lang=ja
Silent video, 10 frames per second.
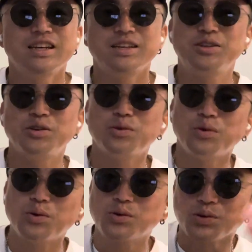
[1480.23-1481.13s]

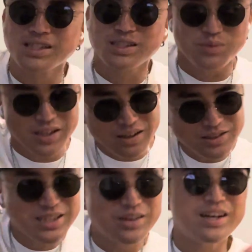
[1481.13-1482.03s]
行をこなすみたいな
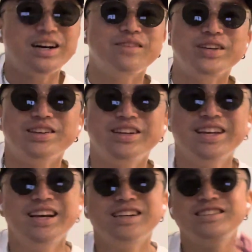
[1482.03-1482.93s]
シャワーみんなに
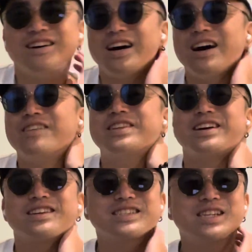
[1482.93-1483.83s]
うわーみたい
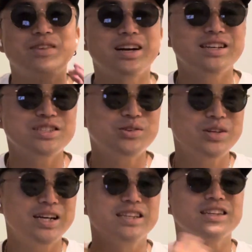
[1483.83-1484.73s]
なしかも粗塩を
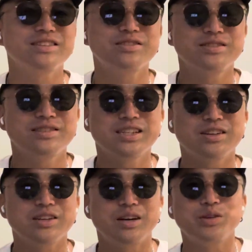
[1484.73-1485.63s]
かけてシャワー
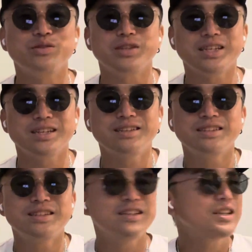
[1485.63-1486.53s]
とか浴びるんで
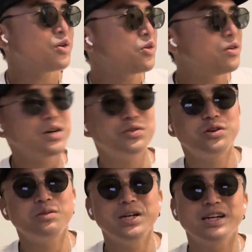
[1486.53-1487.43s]
でここは風
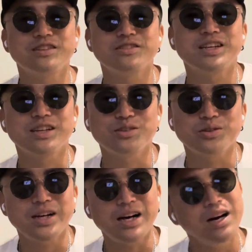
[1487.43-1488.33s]
呂場があるんだけど
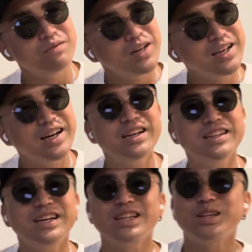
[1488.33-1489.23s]
なんかあんまり入り
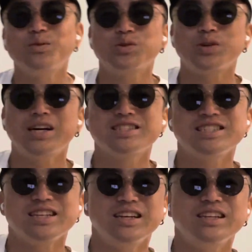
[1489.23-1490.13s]
たいって思う感じ
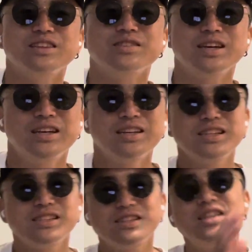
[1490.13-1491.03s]
じゃないんだよねで
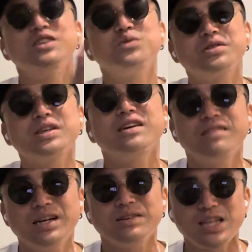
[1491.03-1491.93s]
次の物件
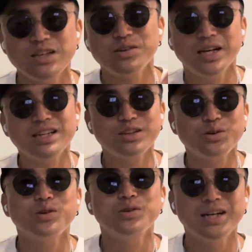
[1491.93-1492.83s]
はちゃんと借りたと
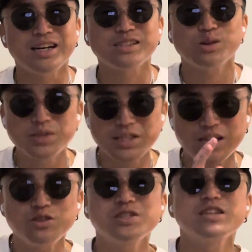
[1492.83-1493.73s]
ころはそこもちゃ
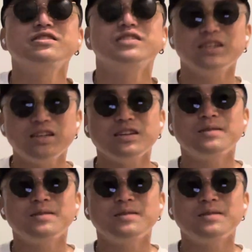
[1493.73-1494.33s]
んとしてるんで